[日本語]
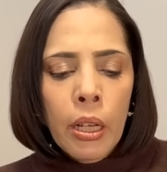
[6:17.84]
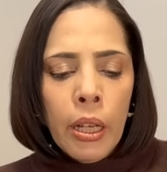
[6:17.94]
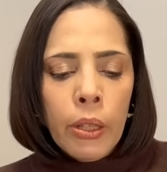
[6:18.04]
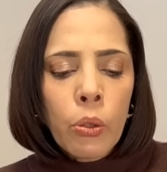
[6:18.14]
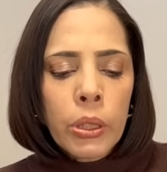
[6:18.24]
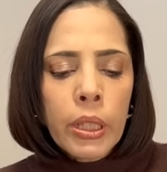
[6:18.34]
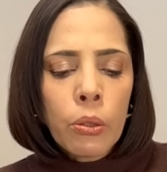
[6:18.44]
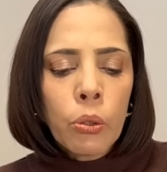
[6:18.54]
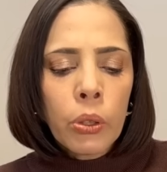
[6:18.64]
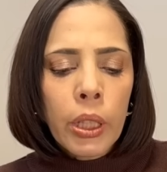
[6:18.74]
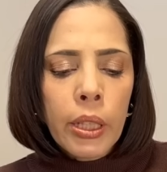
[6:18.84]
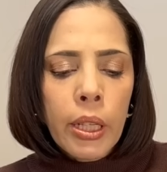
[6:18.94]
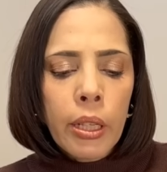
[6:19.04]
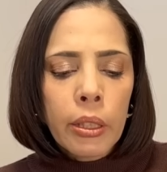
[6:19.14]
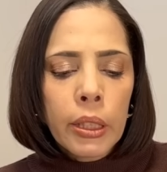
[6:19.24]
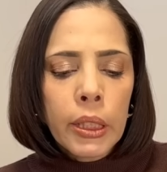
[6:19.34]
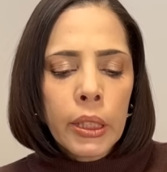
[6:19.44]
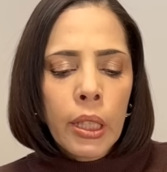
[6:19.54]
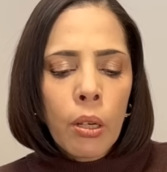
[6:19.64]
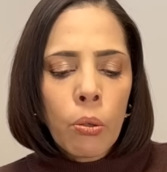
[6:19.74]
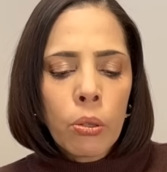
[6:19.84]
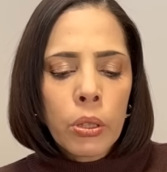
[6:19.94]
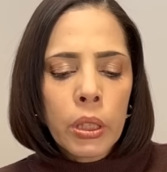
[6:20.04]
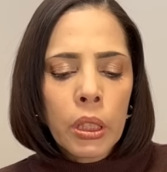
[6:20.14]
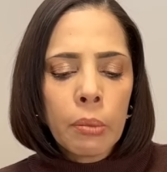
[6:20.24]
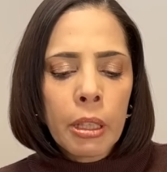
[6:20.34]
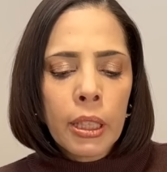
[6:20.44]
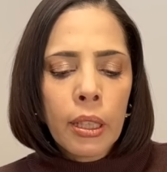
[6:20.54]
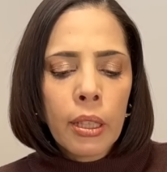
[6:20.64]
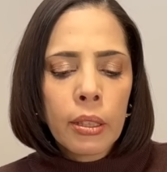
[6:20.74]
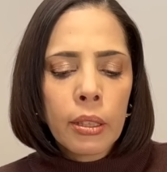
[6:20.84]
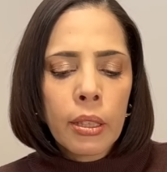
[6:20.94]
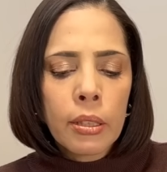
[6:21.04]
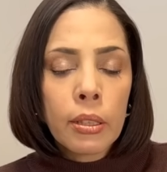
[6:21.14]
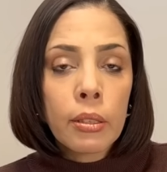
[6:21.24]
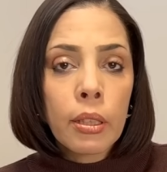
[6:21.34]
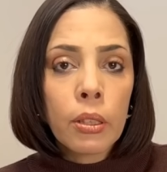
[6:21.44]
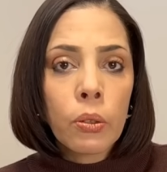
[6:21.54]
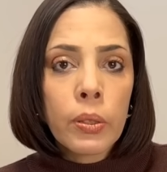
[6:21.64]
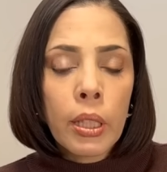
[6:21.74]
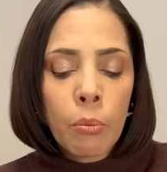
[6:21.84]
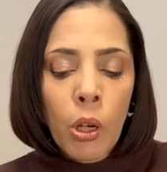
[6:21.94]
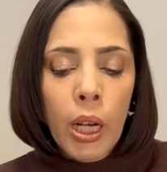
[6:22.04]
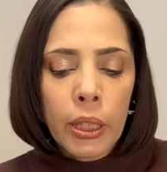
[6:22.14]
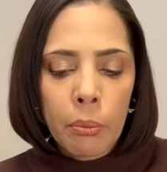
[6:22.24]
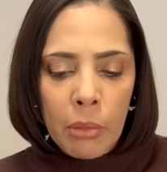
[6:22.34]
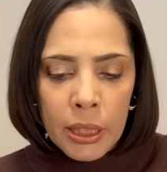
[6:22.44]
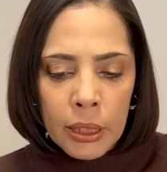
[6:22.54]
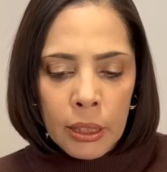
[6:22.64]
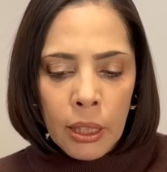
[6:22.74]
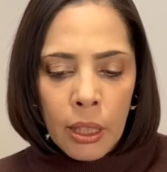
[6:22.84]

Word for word: こうした動きが岸田おろしにまで発展する可能性もあります。